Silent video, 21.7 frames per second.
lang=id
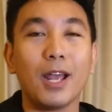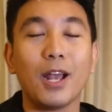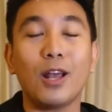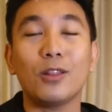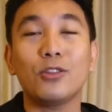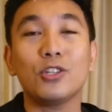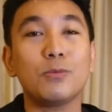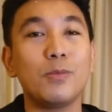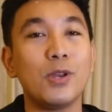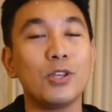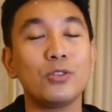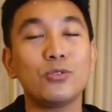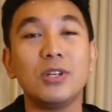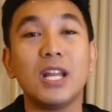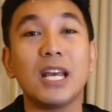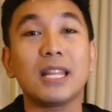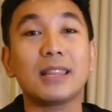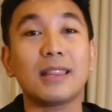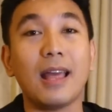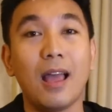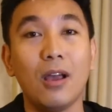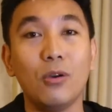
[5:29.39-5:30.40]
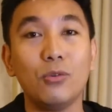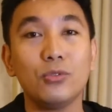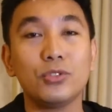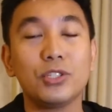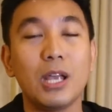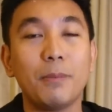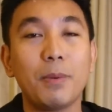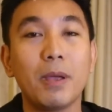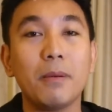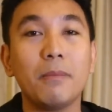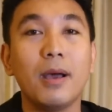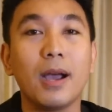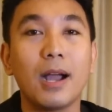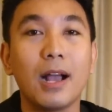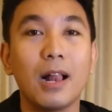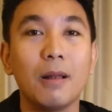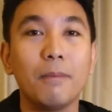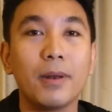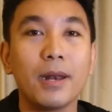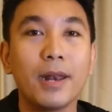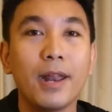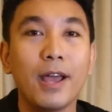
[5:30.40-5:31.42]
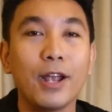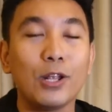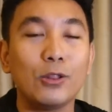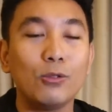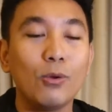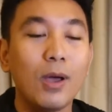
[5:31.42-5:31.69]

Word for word: Mereka tuh sebenarnya sudah tahu siapa yang bakal menang.